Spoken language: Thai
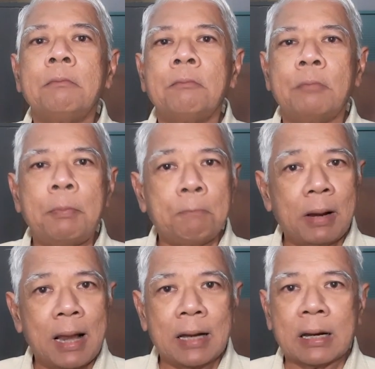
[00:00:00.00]
วิป
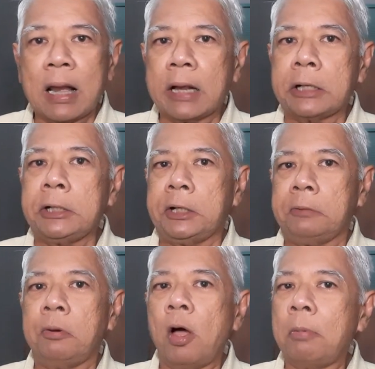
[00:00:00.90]
ลาสคลาดเคลื่อน
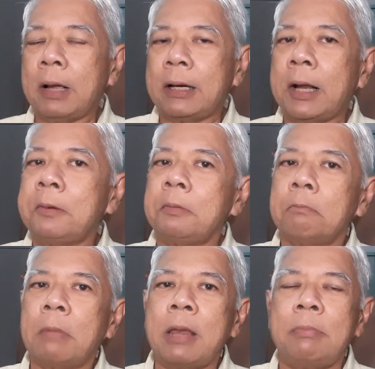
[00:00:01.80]
พร้อมกันนั้น
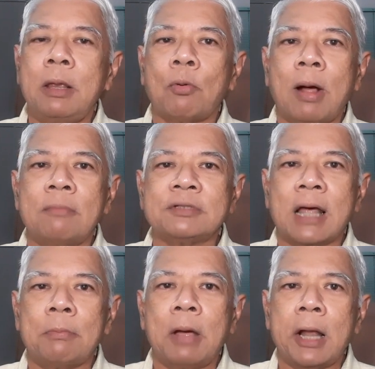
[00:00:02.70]
ไม่มีความ
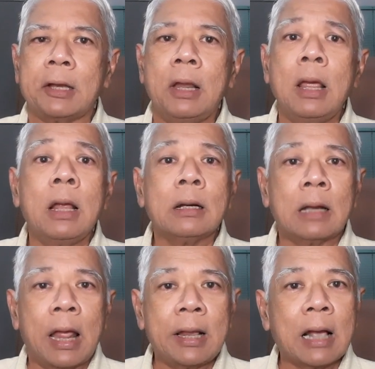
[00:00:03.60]
สามารถ
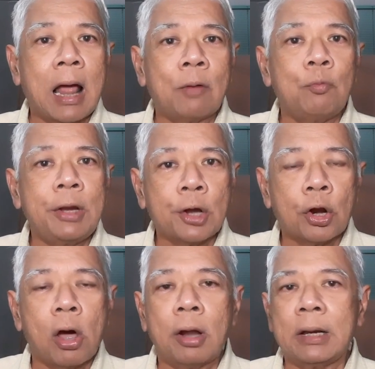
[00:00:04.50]
ในการวิเค
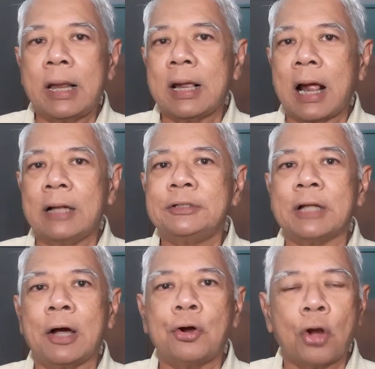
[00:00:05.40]
ราะห์ในการ
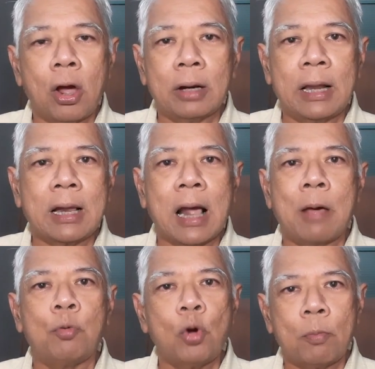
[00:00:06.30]
สังเคราะห์ในการ
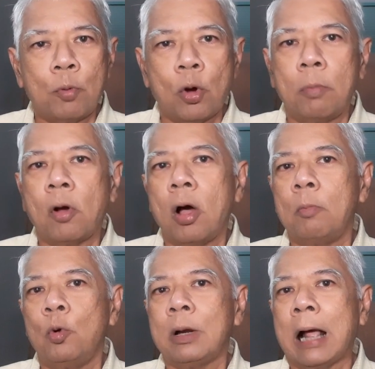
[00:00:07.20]
รวบรวมข้อ
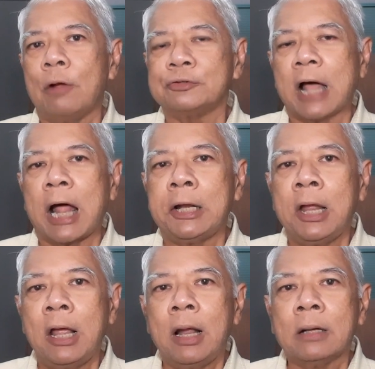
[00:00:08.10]
มูลข่าวสาร
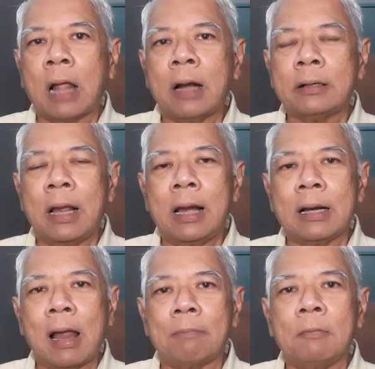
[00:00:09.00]
ทั้งในระดับ